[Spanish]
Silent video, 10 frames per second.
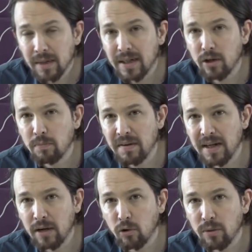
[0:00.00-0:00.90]
quiero
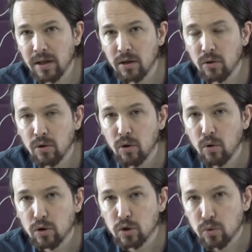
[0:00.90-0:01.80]
pedir al Gobierno
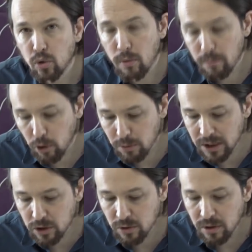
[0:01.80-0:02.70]
su
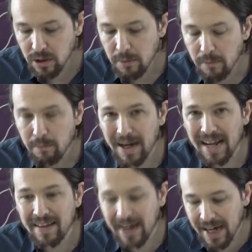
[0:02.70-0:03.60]
compromiso
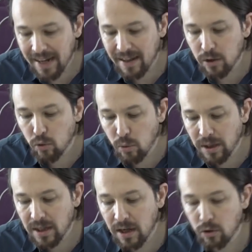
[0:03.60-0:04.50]
para dejar de
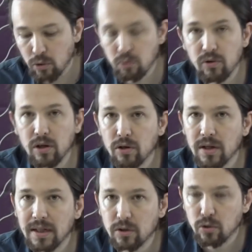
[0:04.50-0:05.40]
encubrir la corrupción
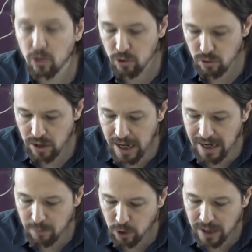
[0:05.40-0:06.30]
en torno a
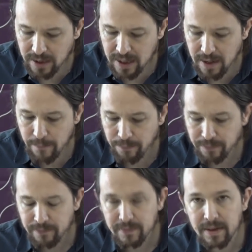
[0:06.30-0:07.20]
la monarquía.
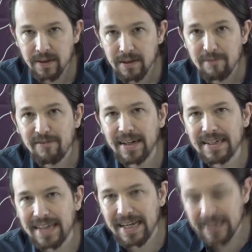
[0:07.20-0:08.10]

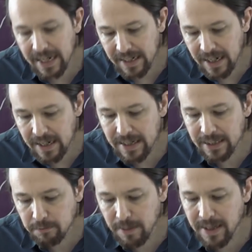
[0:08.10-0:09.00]
Frente a Italia,
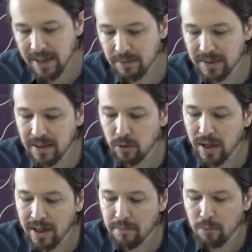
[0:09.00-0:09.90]
España debe ser un
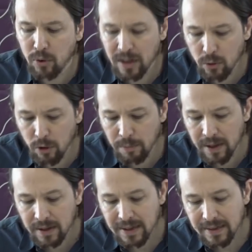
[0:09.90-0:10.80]
ejemplo en
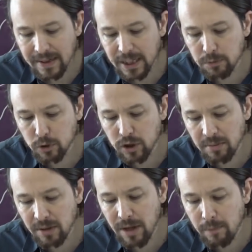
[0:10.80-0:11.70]
Europa de que es
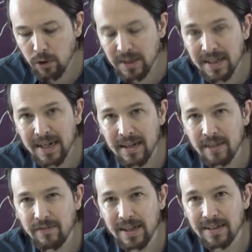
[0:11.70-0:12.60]
posible una política que
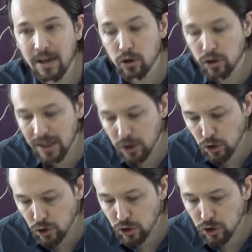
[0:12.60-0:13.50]
defienda los
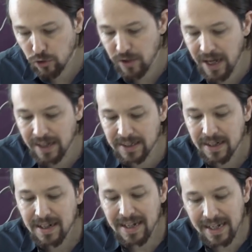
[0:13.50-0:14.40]
derechos sociales,
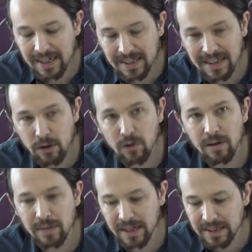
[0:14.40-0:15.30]
el estado
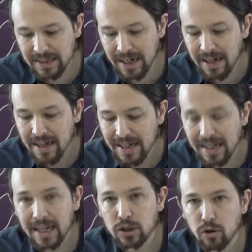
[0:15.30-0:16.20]
del bienestar
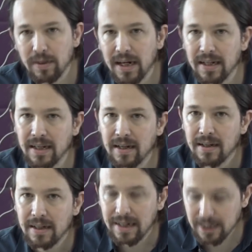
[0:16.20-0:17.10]
y la soberanía
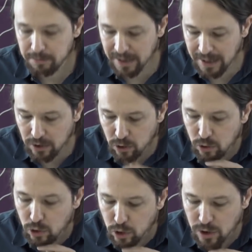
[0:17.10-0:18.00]

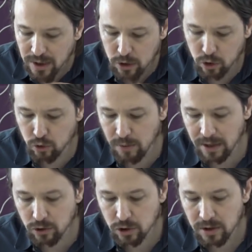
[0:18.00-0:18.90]
respetando los derechos
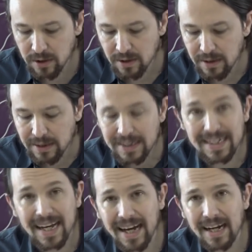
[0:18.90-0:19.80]
humanos.
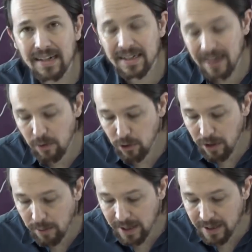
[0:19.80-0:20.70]
Sacar al dictador
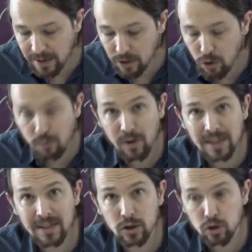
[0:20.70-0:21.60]
del valle no puede
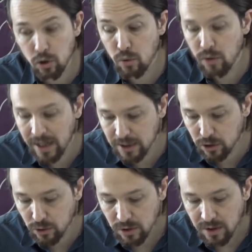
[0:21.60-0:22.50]
ser solo un
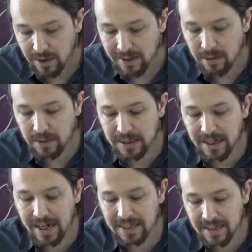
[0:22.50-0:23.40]
gesto, debe
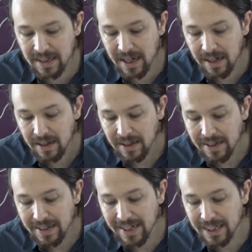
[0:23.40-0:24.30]
ser la señal
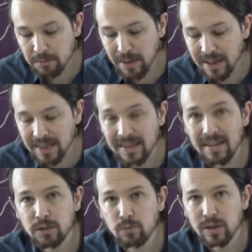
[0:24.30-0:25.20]
de que España está
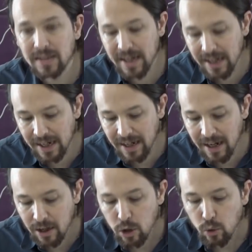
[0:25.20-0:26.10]
dispuesta a
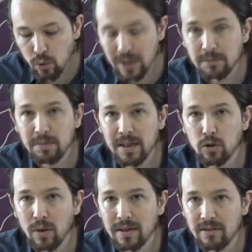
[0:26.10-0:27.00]
encarnar un
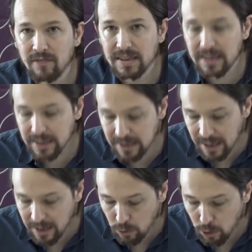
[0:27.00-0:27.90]
espíritu
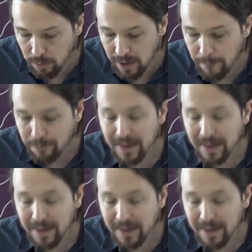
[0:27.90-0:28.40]
antifascista en Europa.